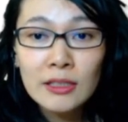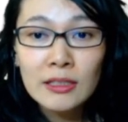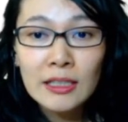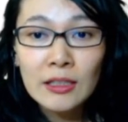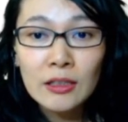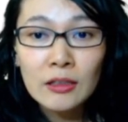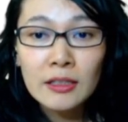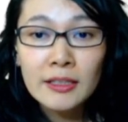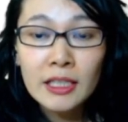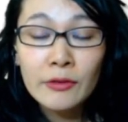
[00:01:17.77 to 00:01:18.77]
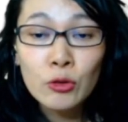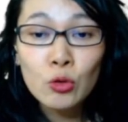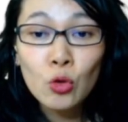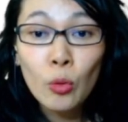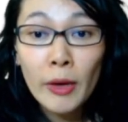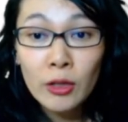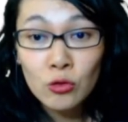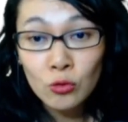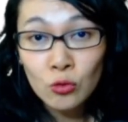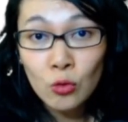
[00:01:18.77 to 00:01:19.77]
e escreveu em um documento
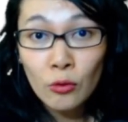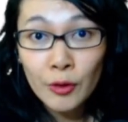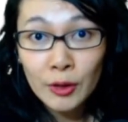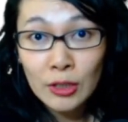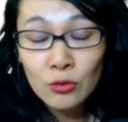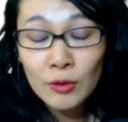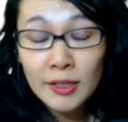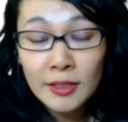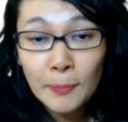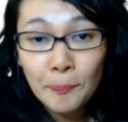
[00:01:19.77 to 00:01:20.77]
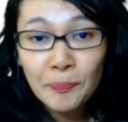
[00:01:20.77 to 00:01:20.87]
junto com o governo da Suíça